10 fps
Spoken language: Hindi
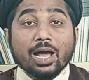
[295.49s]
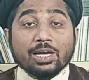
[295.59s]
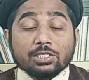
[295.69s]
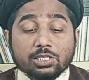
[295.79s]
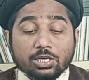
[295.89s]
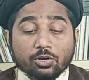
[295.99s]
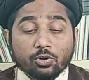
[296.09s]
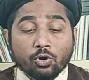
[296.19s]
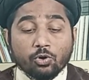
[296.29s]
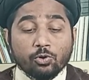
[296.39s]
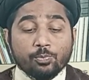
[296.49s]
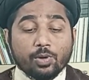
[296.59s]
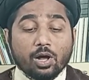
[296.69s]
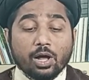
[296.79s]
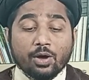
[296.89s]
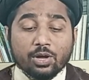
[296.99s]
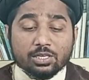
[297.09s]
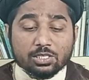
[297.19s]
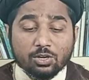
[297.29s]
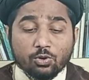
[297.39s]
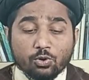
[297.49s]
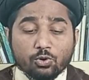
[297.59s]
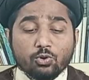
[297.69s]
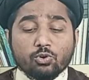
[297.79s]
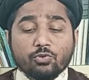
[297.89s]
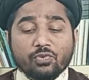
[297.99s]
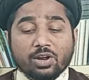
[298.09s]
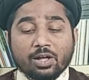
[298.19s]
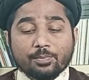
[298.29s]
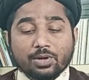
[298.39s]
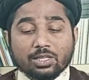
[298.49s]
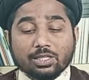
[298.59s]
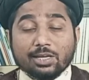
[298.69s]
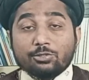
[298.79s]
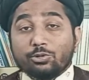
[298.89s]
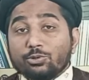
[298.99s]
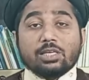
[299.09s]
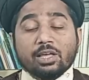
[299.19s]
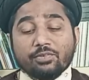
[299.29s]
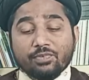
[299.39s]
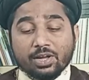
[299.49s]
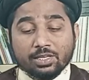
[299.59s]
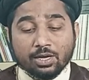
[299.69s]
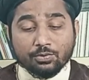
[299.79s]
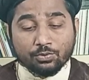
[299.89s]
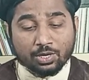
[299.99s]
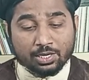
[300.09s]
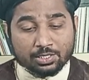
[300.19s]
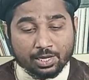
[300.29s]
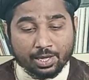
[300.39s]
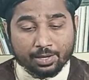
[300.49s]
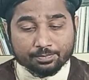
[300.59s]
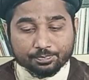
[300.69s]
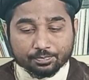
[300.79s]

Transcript: ऐसी कौम और ऐसे लोगों को फराहम करता है जो सही फ़ायदा उठा सकें